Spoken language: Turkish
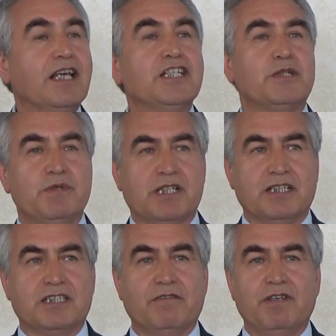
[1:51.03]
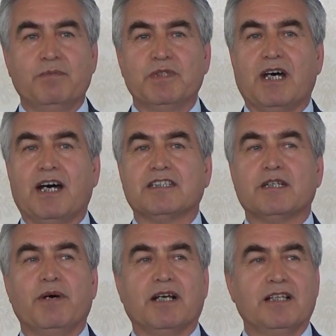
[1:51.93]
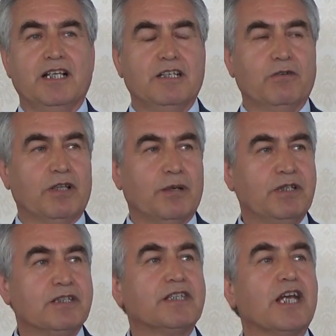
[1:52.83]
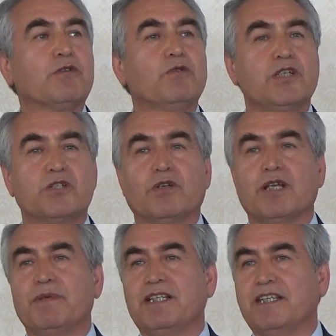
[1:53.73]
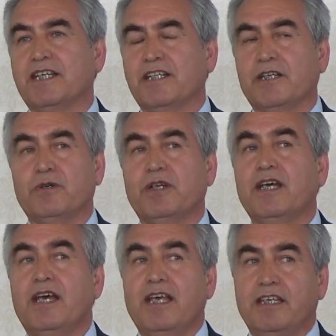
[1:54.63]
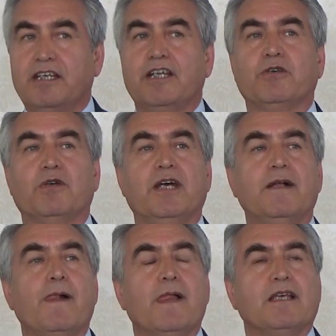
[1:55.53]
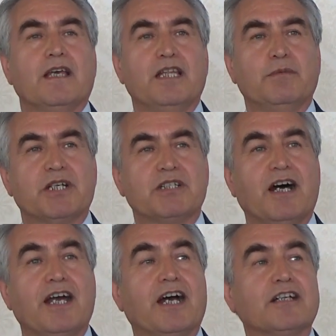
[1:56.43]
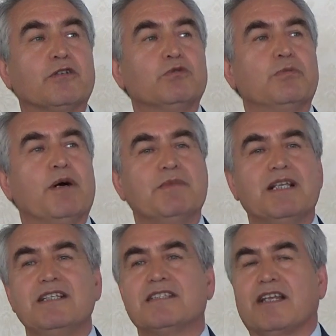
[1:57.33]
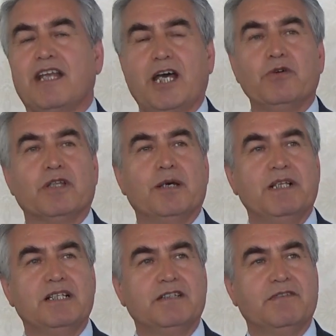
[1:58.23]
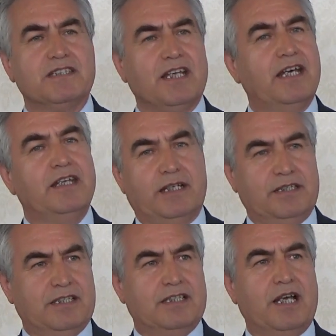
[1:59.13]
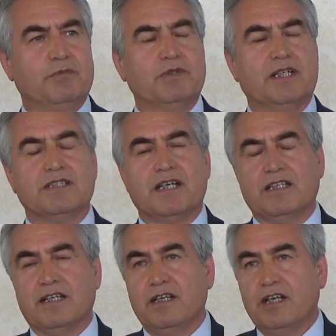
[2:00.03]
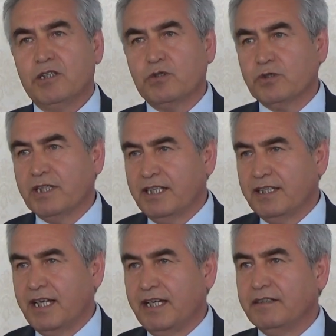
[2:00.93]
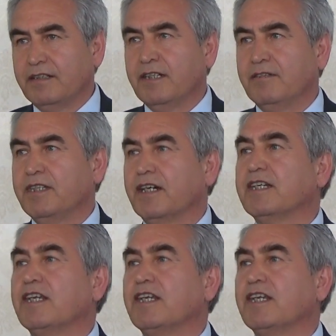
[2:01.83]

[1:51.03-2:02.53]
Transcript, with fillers: gelişmişlik seviyemizi artırmakla ilgili olabilir. Teknoloji olabilir yerine göre. Yerine göre kendi başına ayakta durma milli sanayi olabilir vesaire. Hani sizler bunları zaten çok derinden e, ve